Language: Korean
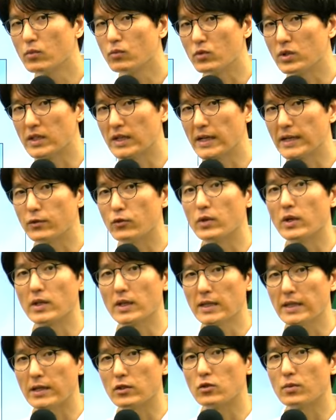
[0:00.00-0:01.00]
문제가
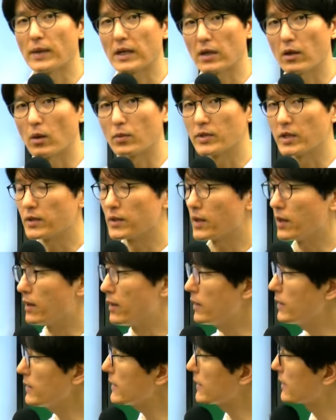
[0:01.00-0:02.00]
유형이 될 수밖에
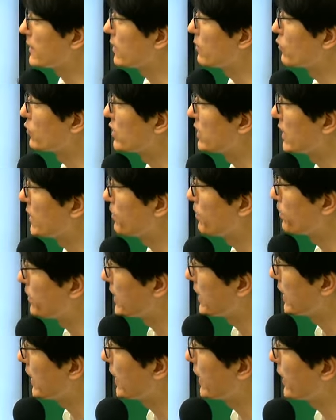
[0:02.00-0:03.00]
없었던 그런 문제에
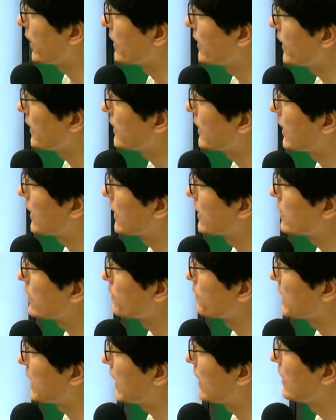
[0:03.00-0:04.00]

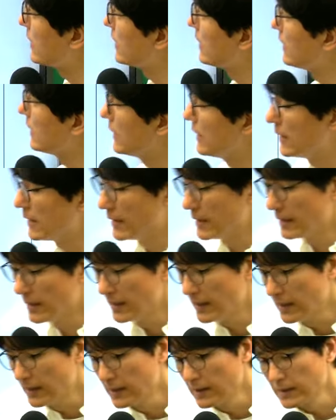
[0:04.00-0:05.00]
해당하겠습니다.
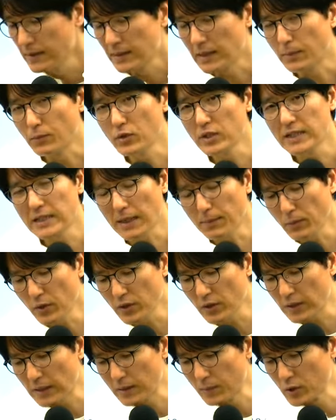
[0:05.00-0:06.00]
자, 문제 삼
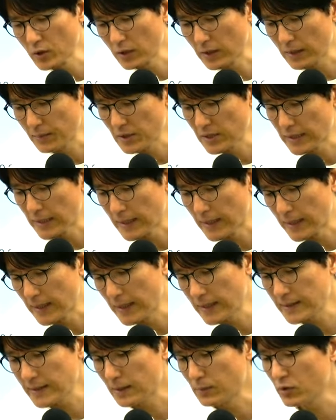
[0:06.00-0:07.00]
번으로 가보도록
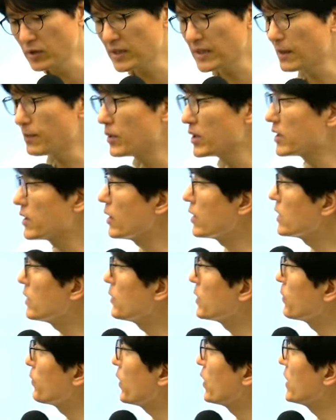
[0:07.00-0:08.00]
합시다. 자, 문제 삼 번은 현금
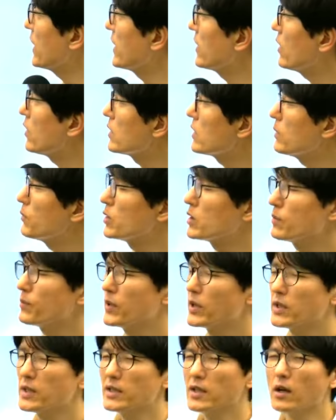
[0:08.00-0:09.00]
흐름표인데 현금
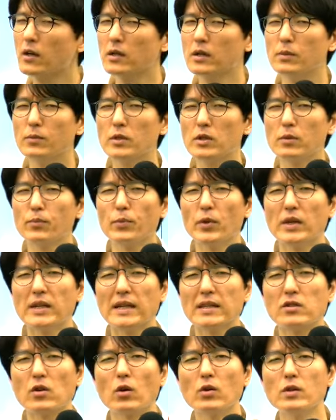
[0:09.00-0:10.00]
흐름표는 현금 흐름표에
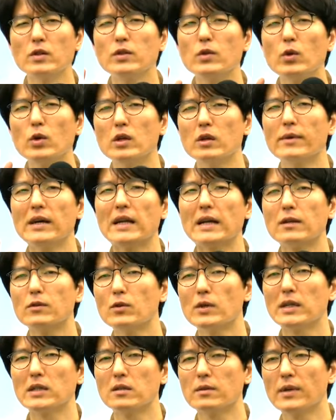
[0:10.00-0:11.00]
대한 접근 논리만 알고
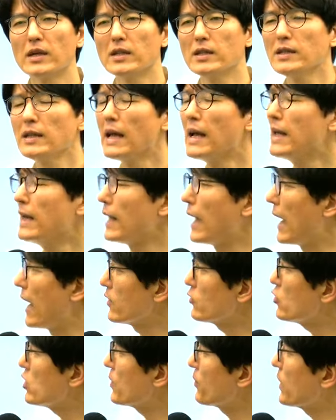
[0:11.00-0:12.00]
계시면은
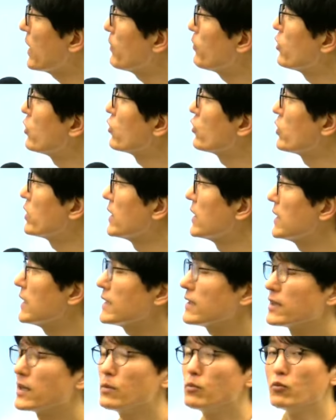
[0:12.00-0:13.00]
아주 쉽게 풀 수 있는
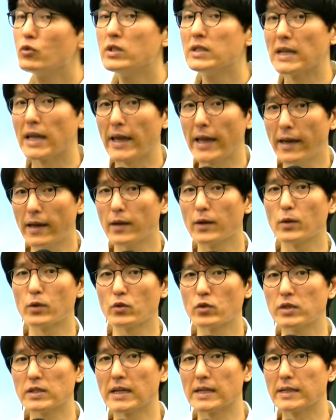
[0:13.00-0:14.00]
그런 문제로
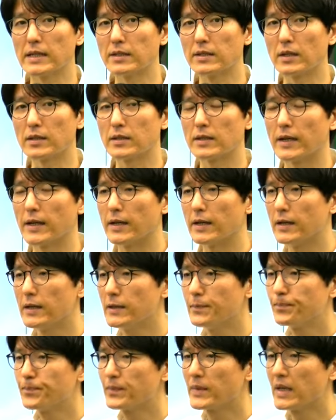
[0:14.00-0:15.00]
출제가 됐었어요.